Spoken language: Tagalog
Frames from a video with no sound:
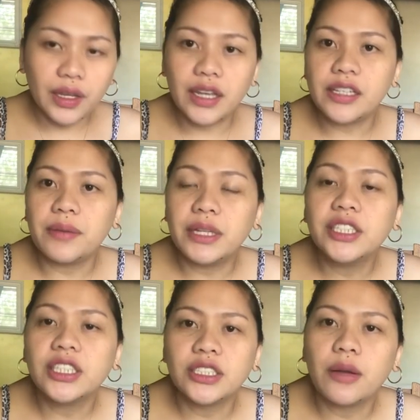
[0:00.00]
kay na
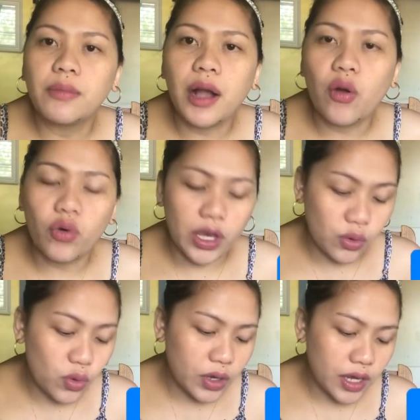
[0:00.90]
maligya siya mga
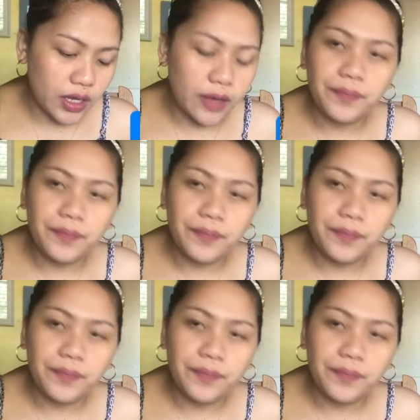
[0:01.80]
ukay-ukay